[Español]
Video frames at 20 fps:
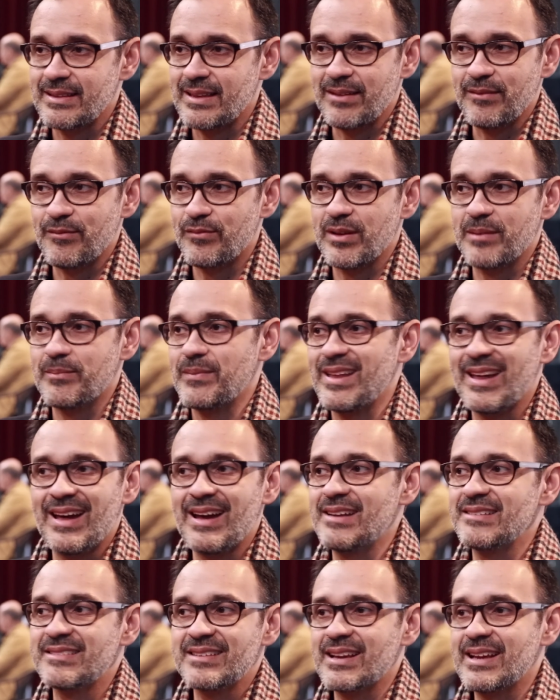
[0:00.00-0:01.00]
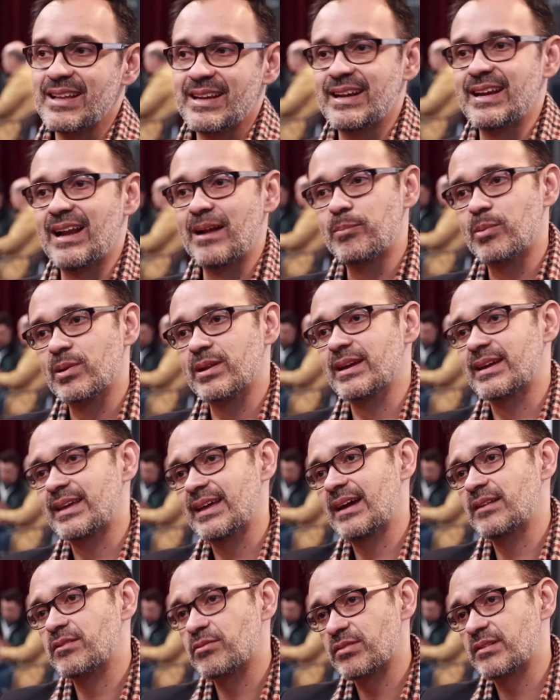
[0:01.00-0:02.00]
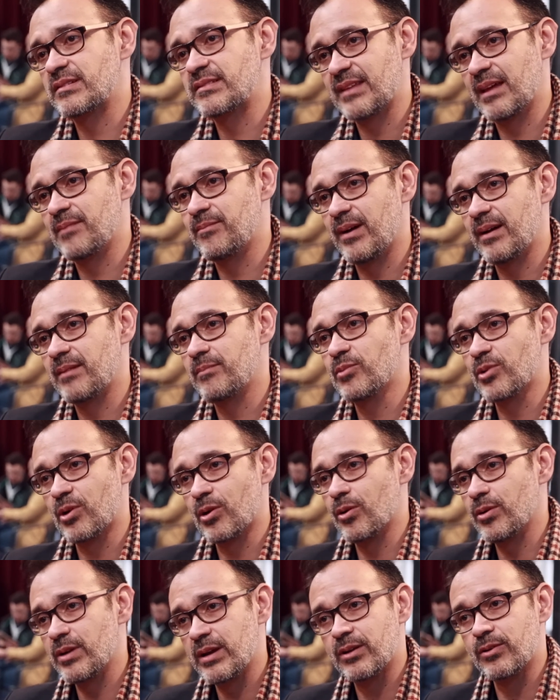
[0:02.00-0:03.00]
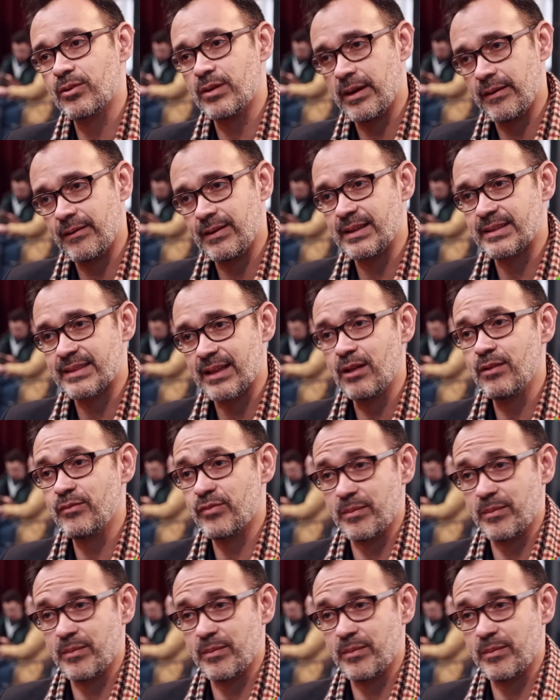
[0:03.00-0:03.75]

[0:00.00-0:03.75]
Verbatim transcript: enfermedades en general porque queda su sistema inmunológico debilitado,